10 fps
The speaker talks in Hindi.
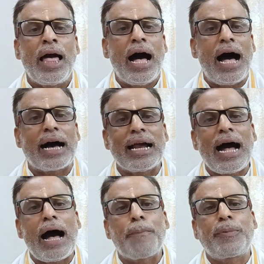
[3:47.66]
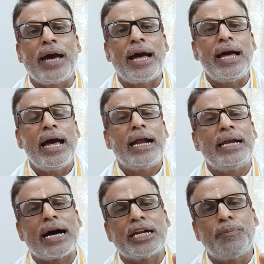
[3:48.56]
अगर आपके
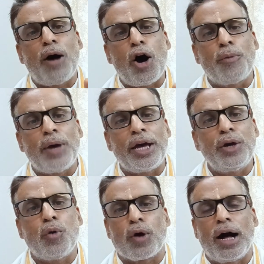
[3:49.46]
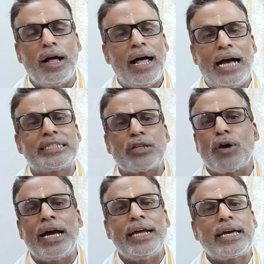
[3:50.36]
लग्न भाव में ही होगा ऐसा तो
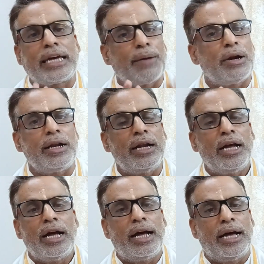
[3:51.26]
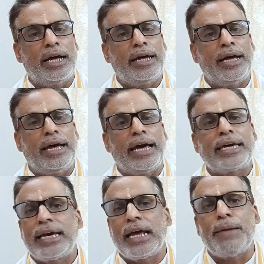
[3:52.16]
है नहीं कि केवल एक
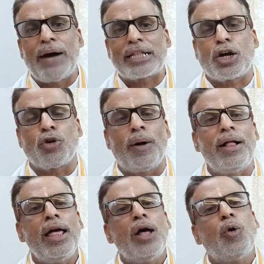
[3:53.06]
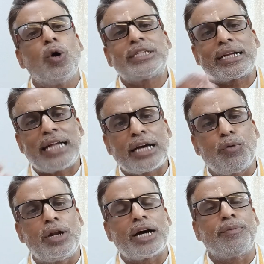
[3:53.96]
ही के लिए बात करूँगा हो सकता है कि
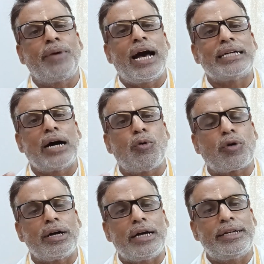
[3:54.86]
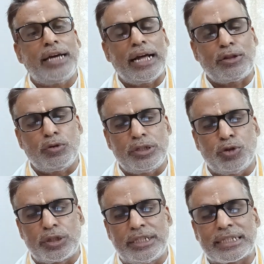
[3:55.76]
वो लग्न में आ जाए वो ये
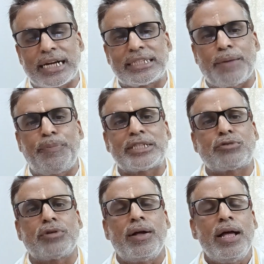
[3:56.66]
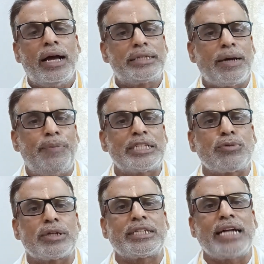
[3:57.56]
जो जिसका छब्बीस छब्बीस
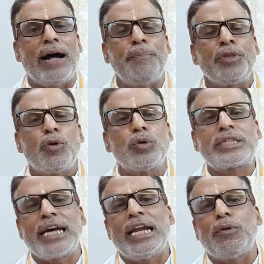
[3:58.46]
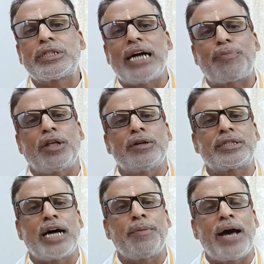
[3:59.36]
वर्ष था उसके लिए वो सातवें
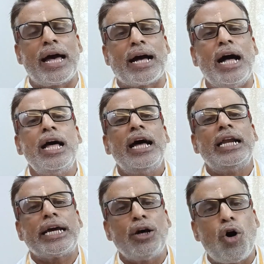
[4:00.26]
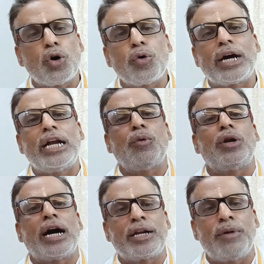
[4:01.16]
स्थान में आएगा लेकिन औरों के लिए वो
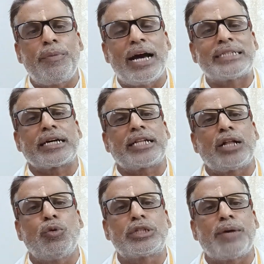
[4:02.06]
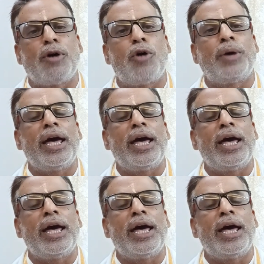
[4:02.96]
लग्न में भी आ सकता है दूसरे भाव में